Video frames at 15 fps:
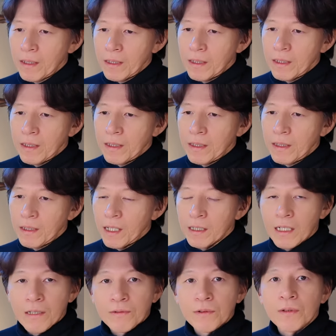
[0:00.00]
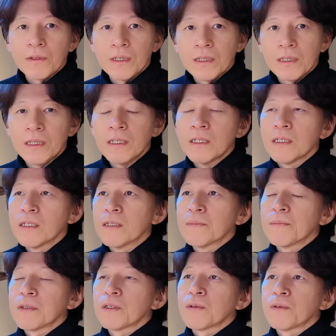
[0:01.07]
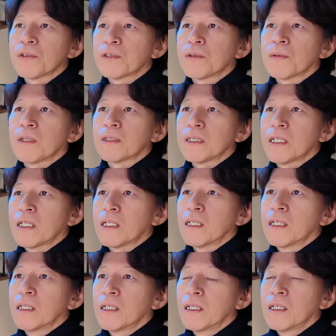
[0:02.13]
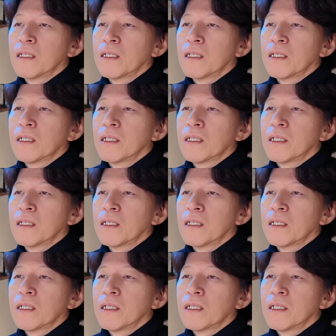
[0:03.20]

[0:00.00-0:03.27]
えー、アカウントに行き、まあ、その人がじゃあ、